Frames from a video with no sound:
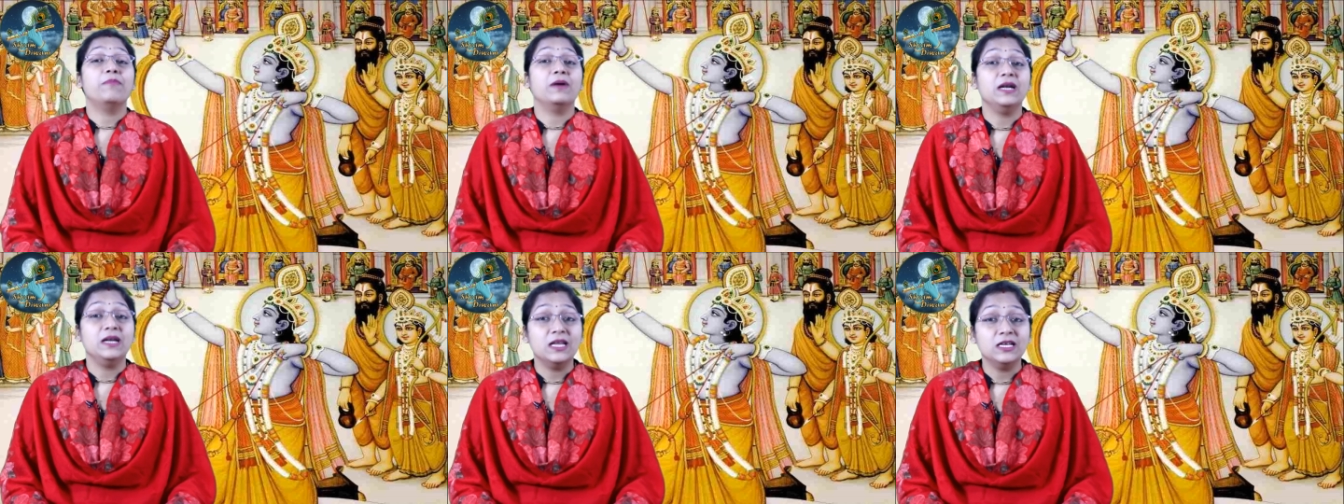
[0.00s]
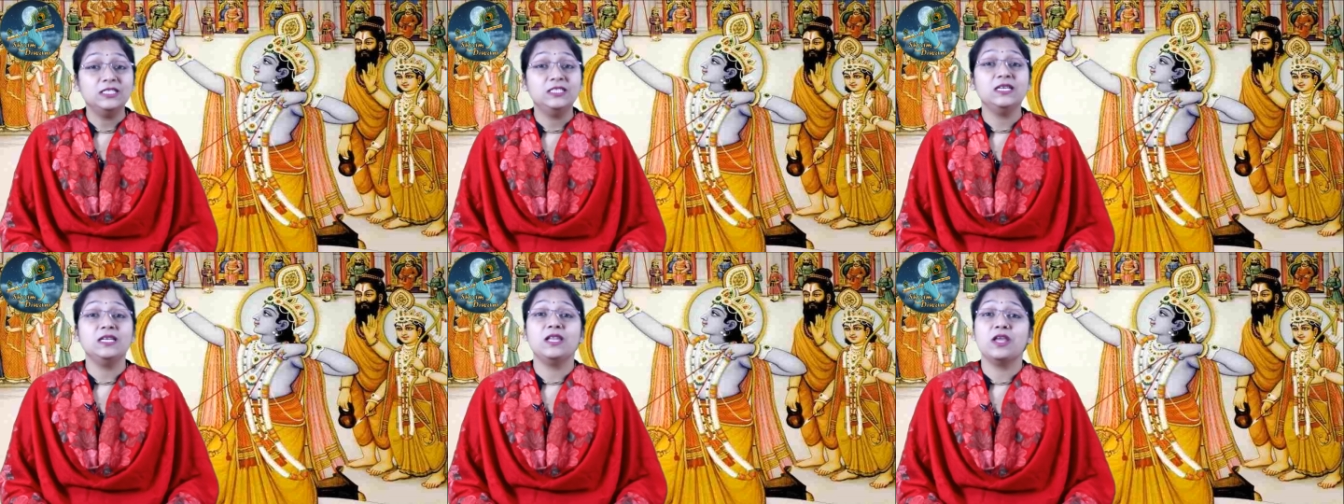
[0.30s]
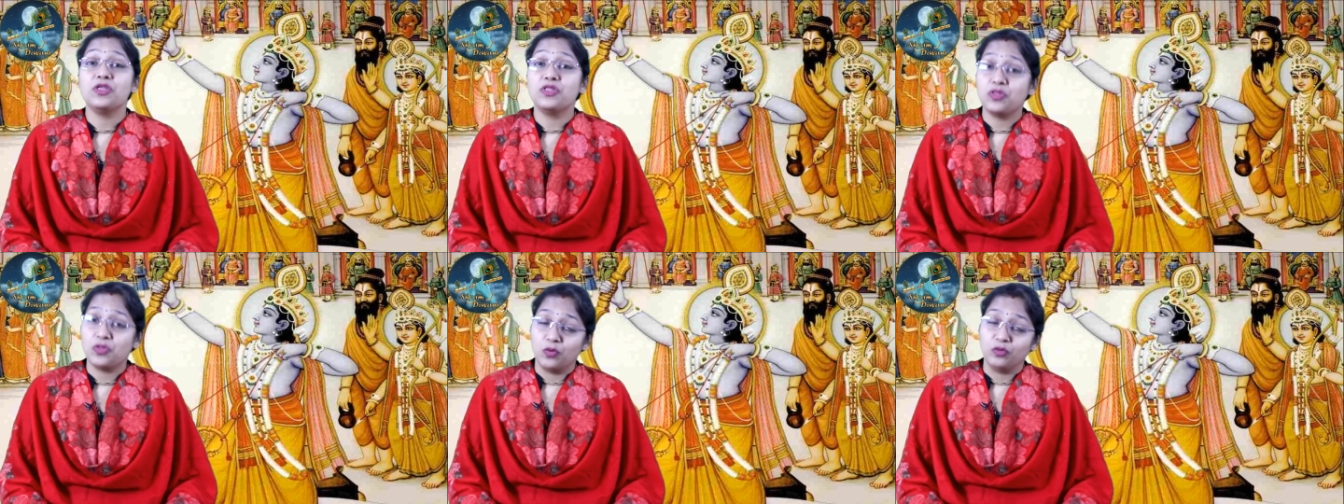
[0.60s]
पंडित जी
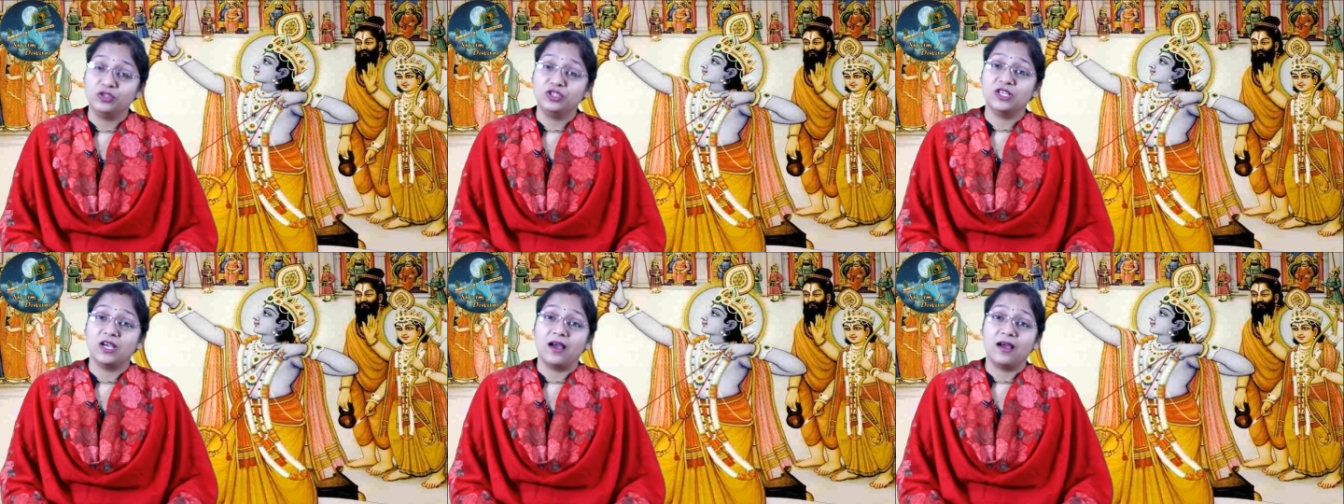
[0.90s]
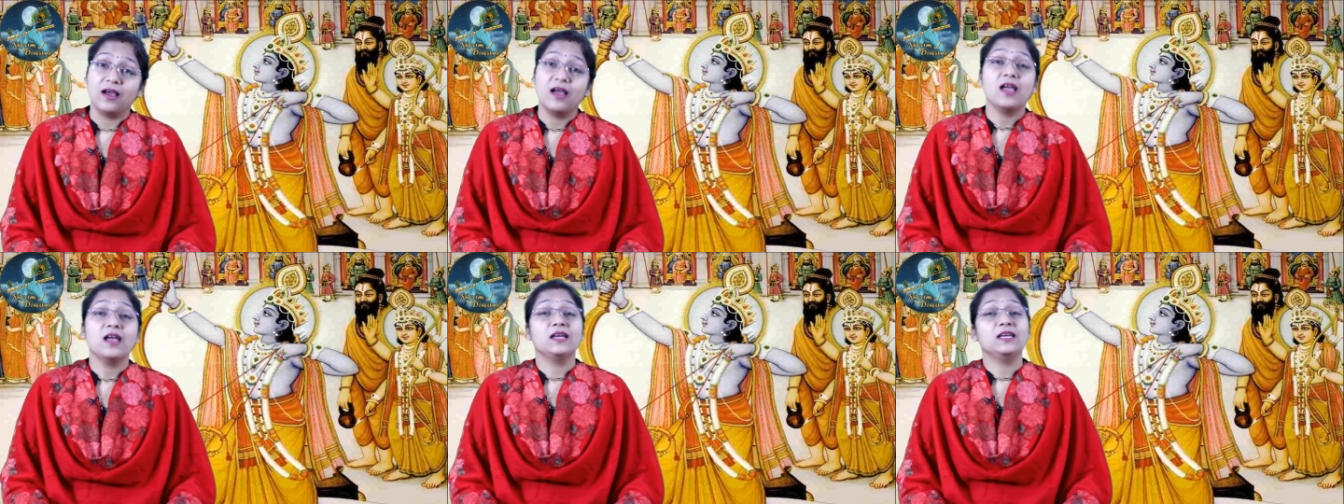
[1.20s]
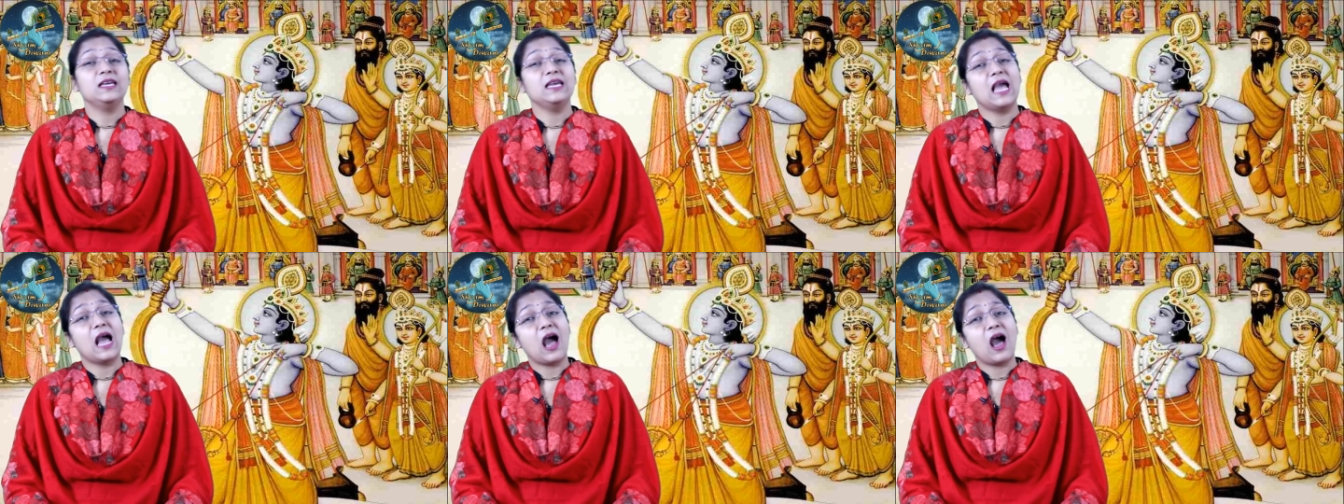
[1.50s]
ने सोचा
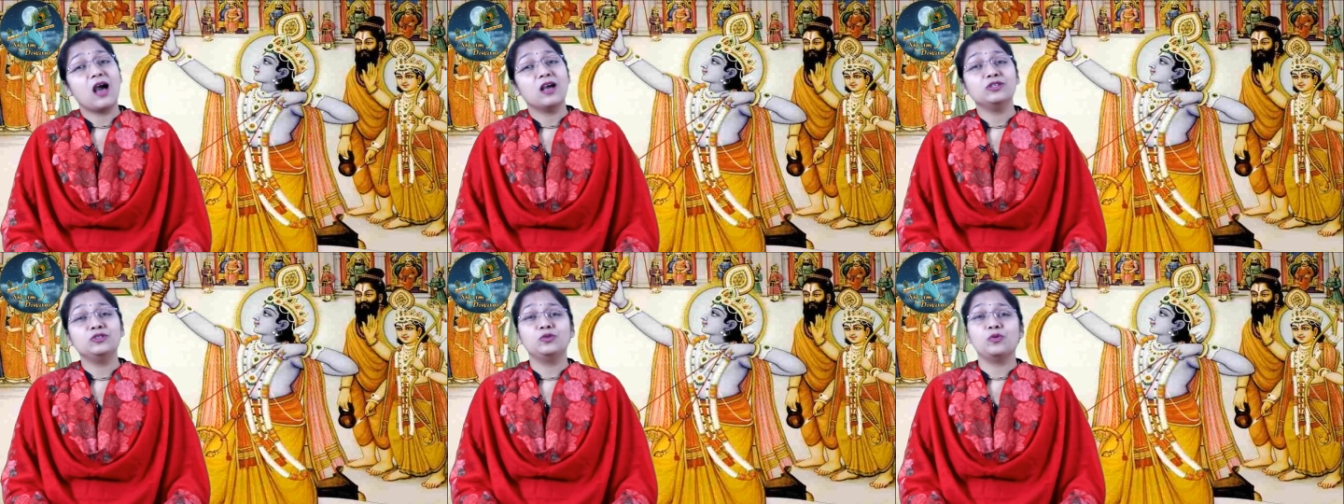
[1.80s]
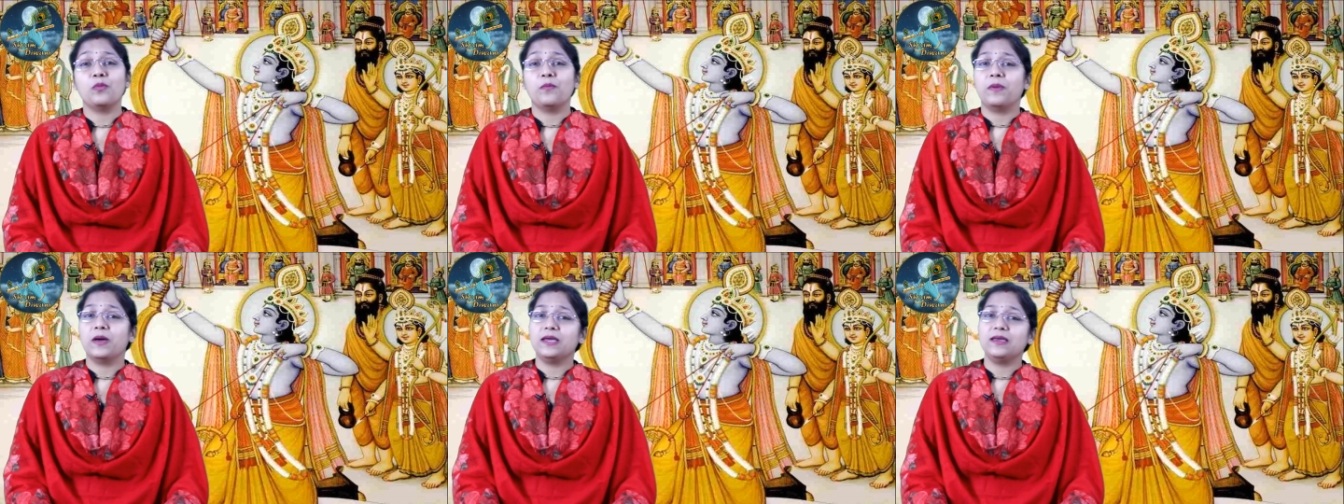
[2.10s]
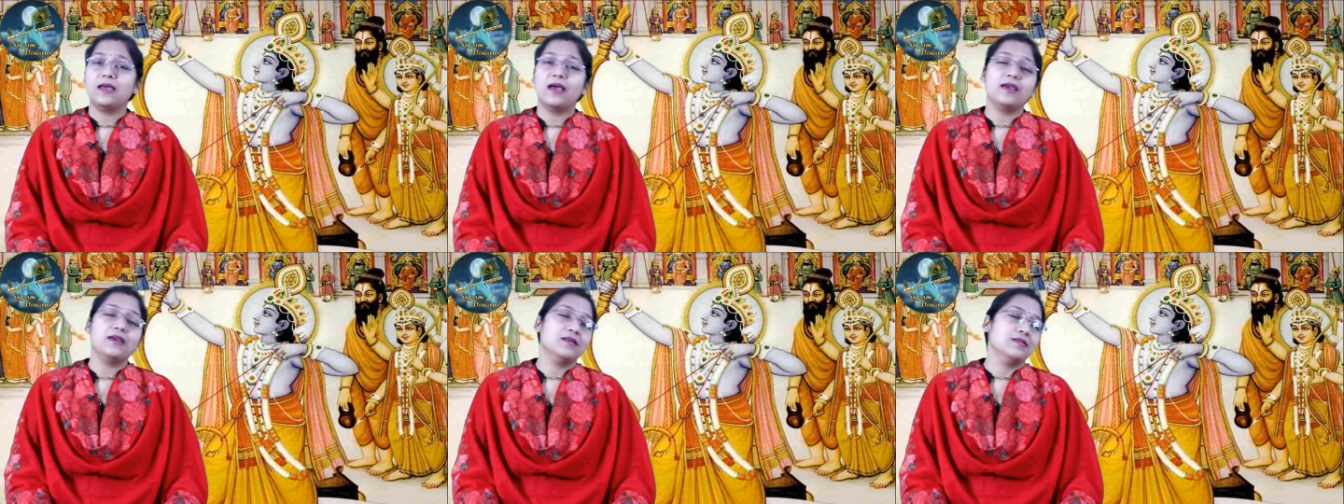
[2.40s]
कि आज तो
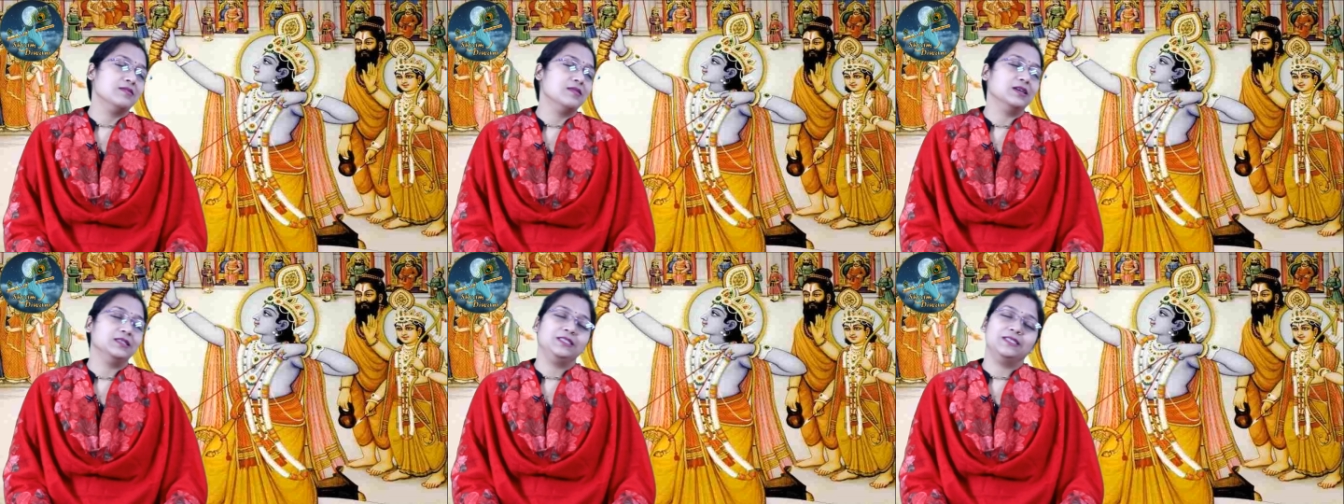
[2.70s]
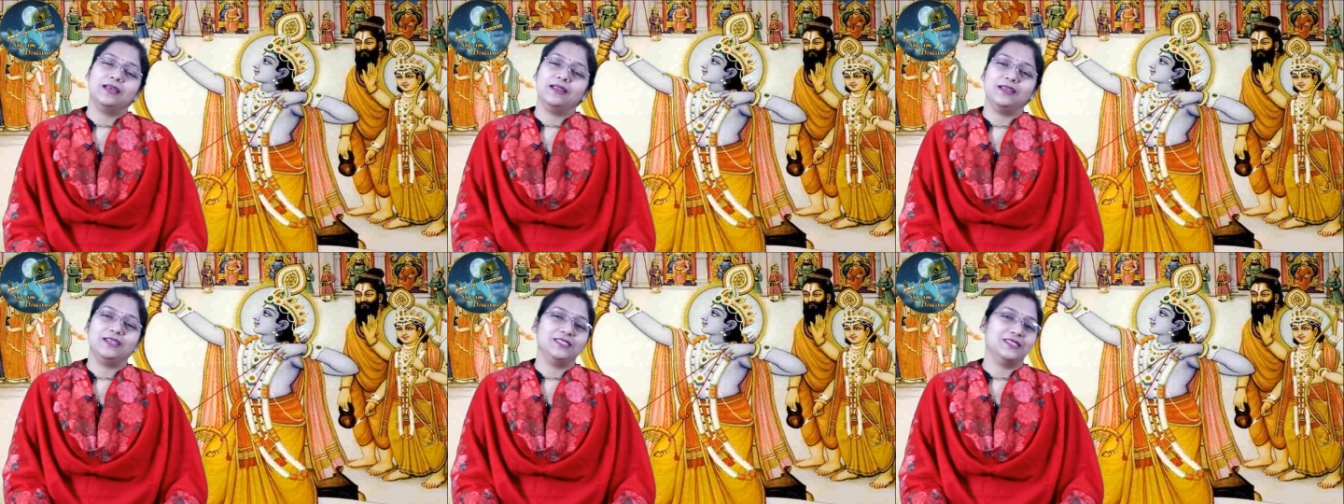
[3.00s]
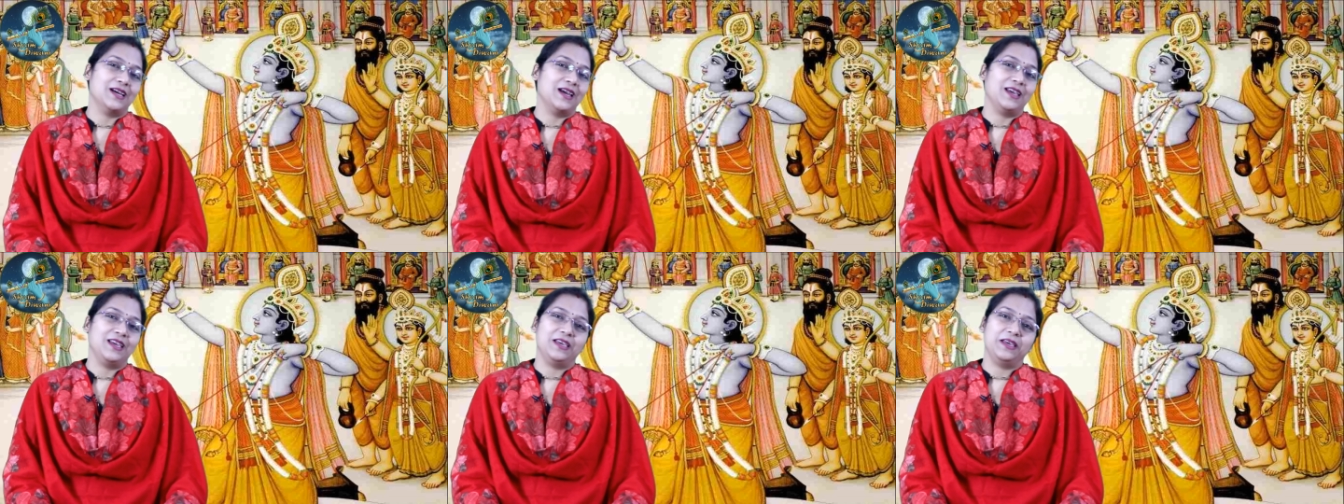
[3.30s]
भैया इज्जत चली
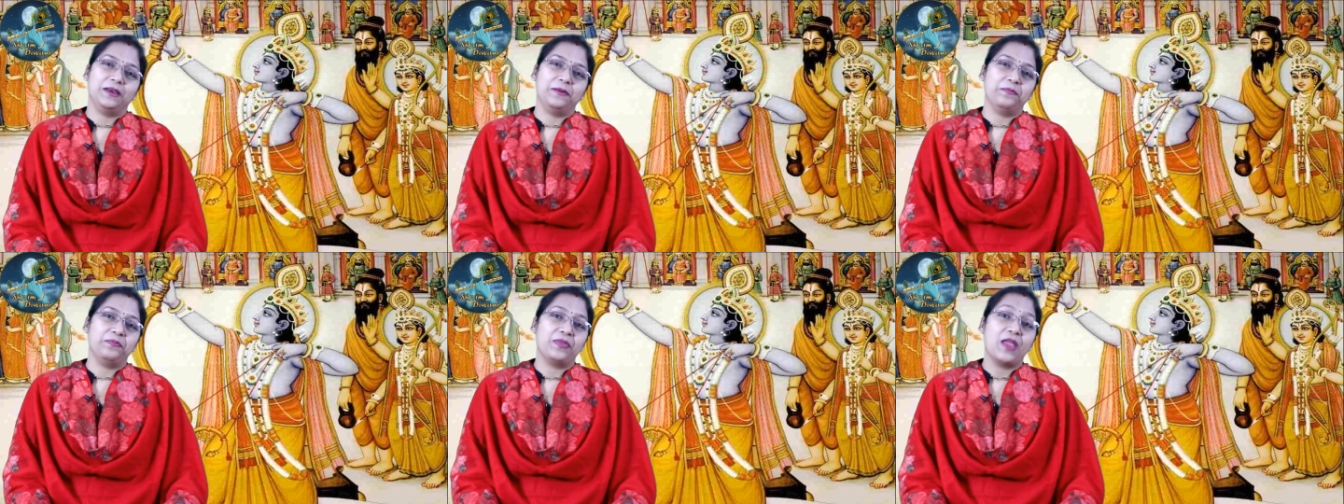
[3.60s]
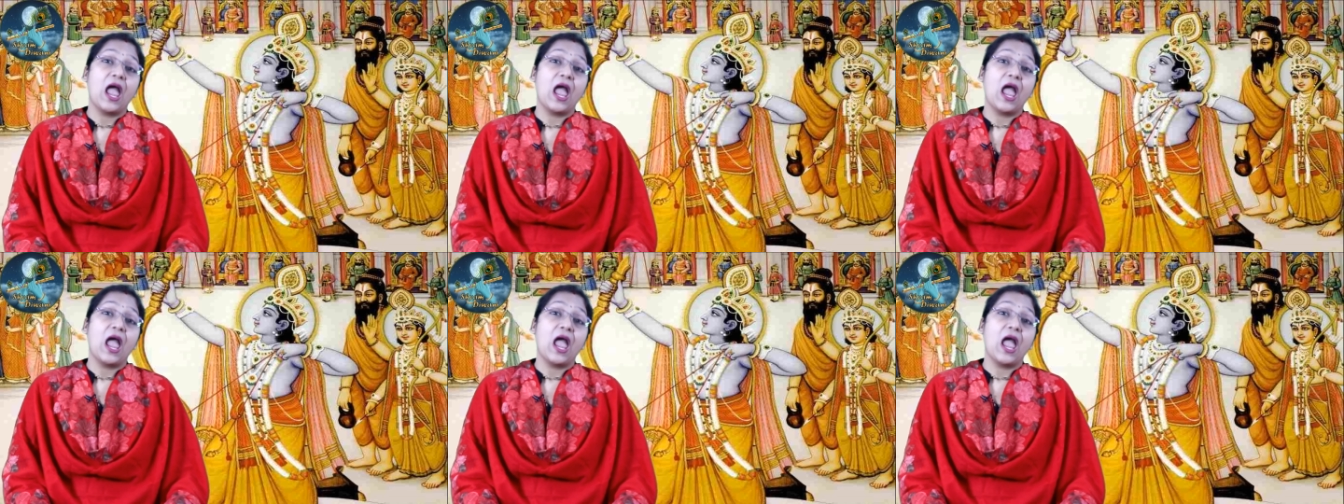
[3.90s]
जाएगी